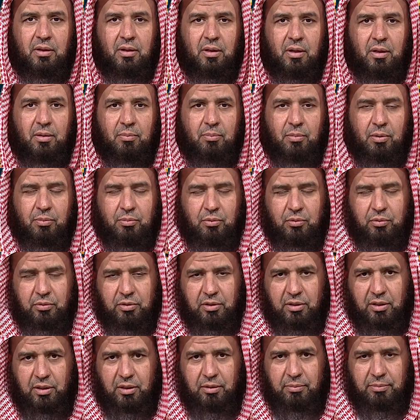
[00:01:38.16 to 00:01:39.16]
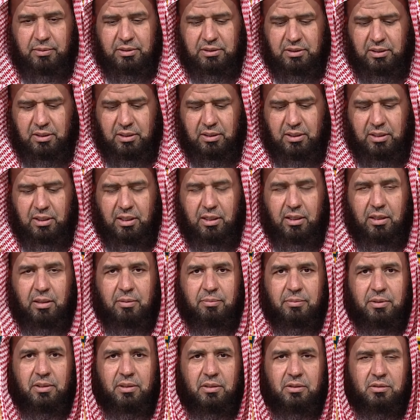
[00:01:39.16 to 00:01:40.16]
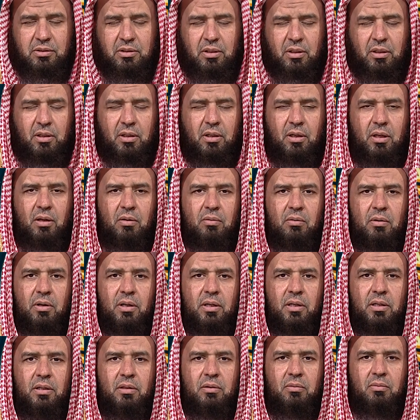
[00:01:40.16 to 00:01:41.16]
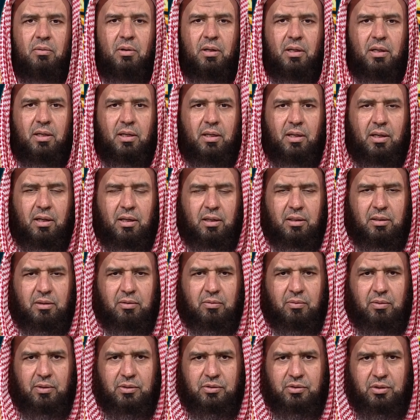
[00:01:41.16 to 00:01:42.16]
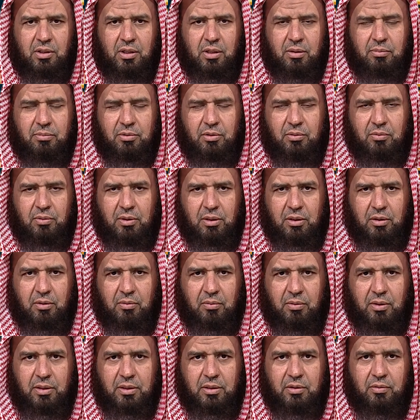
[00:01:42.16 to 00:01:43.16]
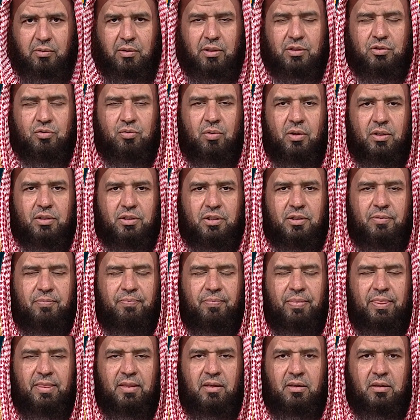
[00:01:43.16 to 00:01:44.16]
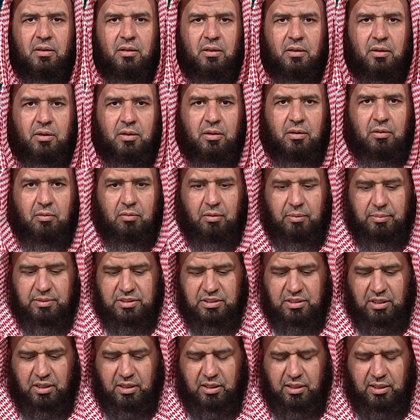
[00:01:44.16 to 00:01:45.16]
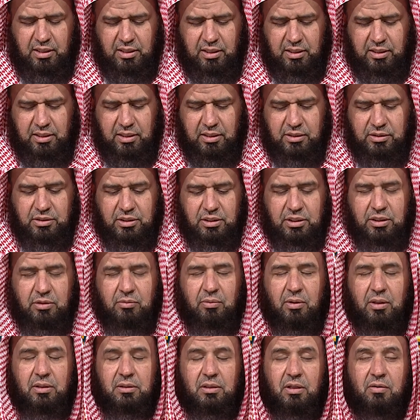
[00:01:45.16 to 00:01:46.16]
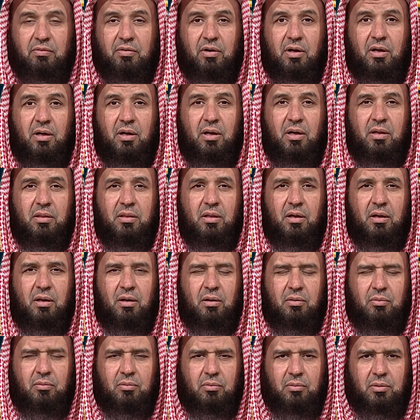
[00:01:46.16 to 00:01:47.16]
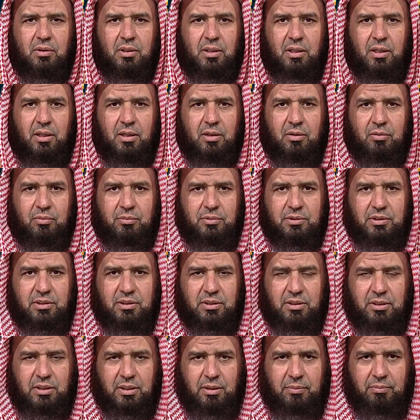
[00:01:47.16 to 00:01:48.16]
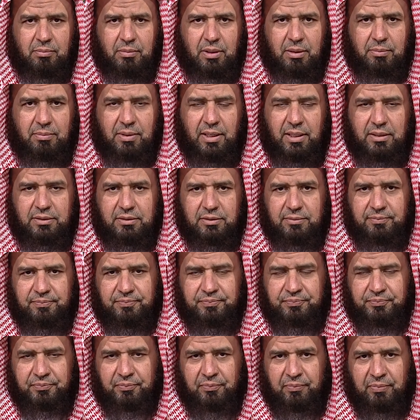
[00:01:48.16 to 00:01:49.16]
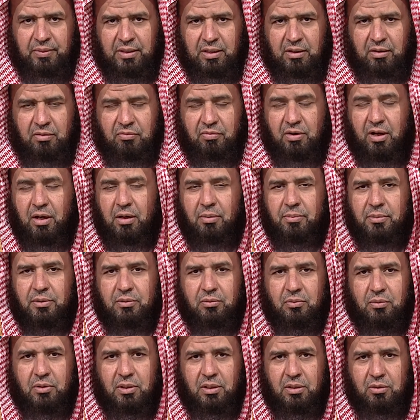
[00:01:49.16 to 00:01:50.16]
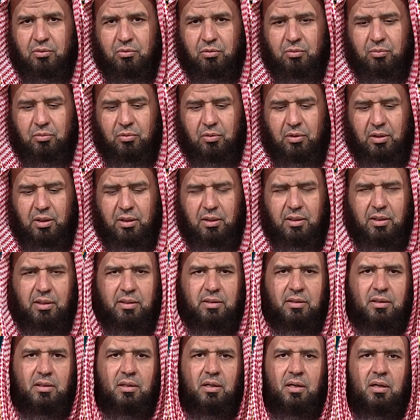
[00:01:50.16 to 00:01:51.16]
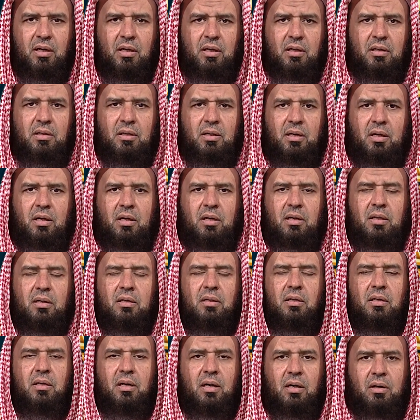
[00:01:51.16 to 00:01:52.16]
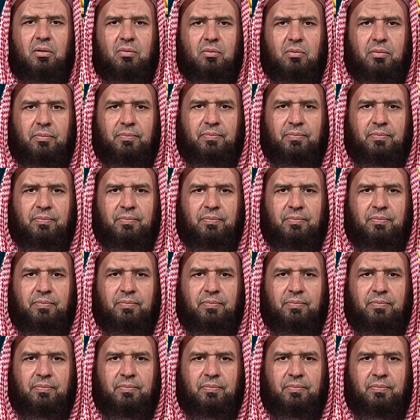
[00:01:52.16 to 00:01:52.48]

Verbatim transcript: المبعوث رحمة للعالمين صلى الله عليه وعلى آله وأصحابه وإخوانه وأزواجه ومن سار على نهجه واقتفى أثره إلى يوم الدين أما بعد فأحمد إليكم الله الذي لا إله إلا هو